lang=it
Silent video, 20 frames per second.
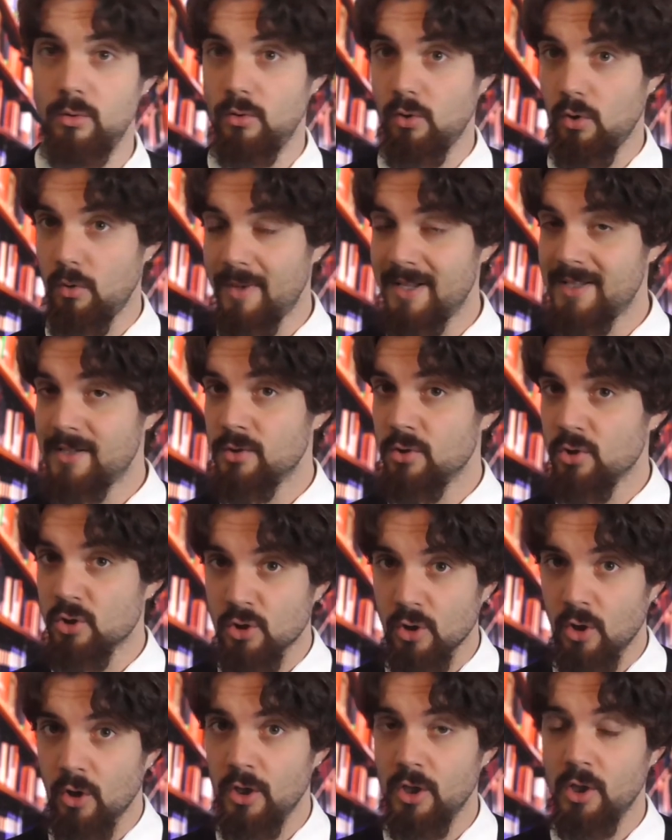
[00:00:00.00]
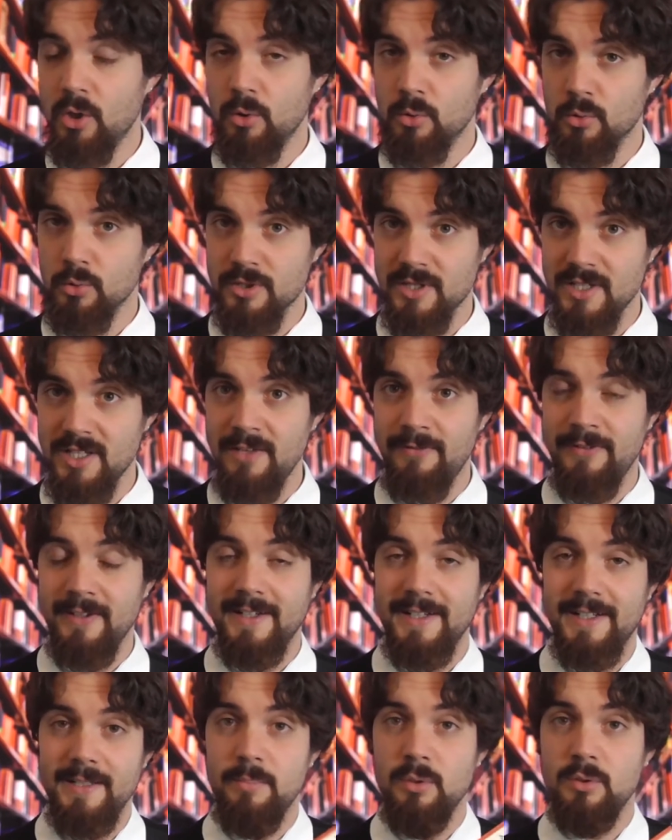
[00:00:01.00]
Romanzo storico non
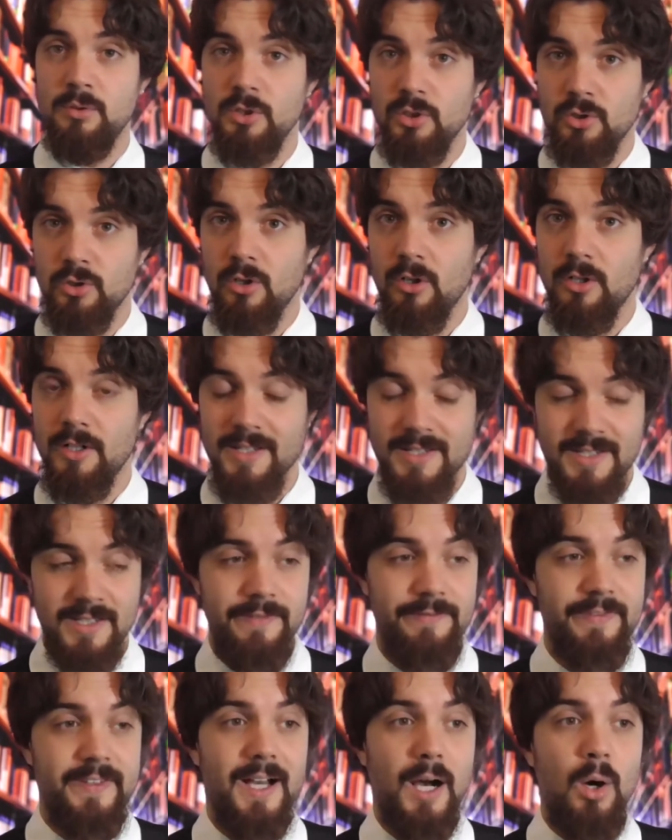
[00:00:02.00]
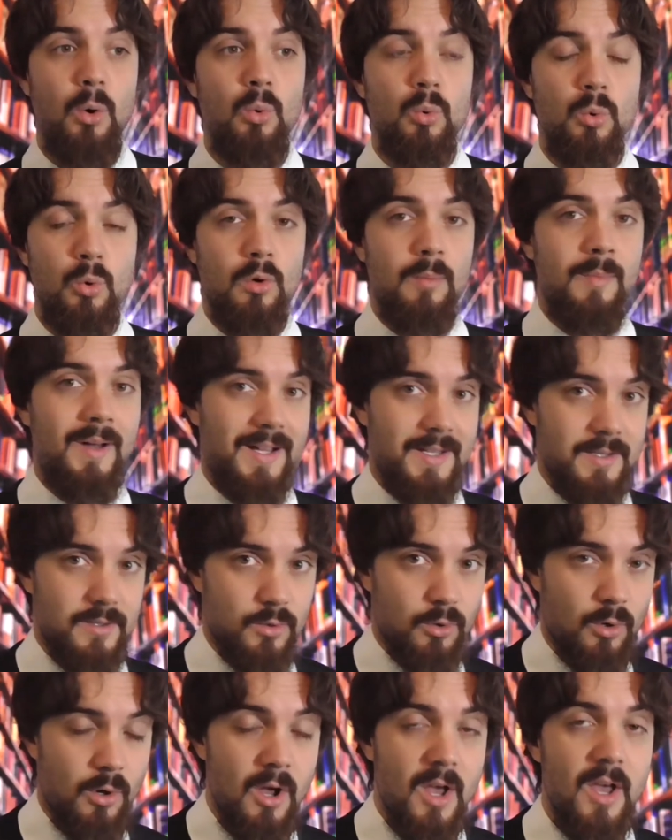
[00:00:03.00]
significa libro di storia, significa un
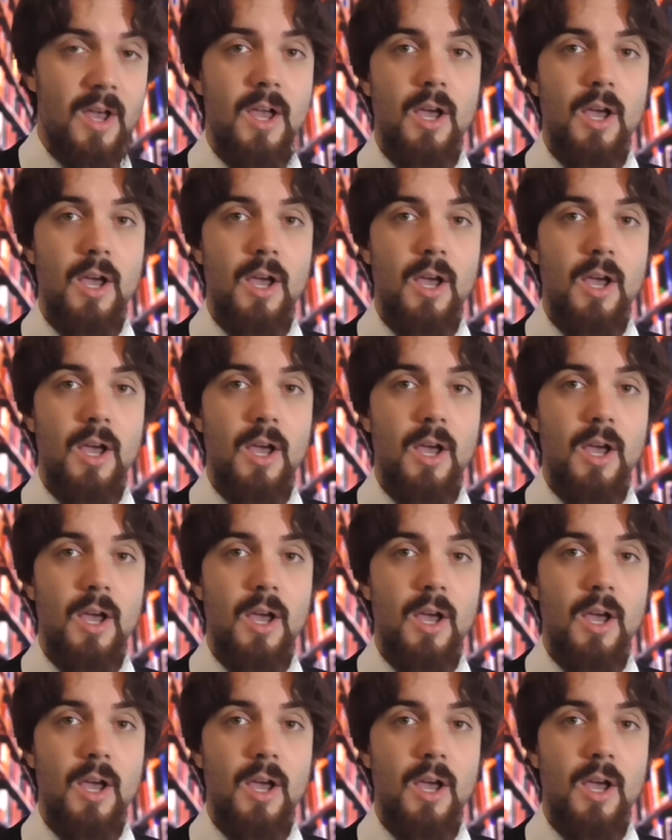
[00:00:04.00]
romanzo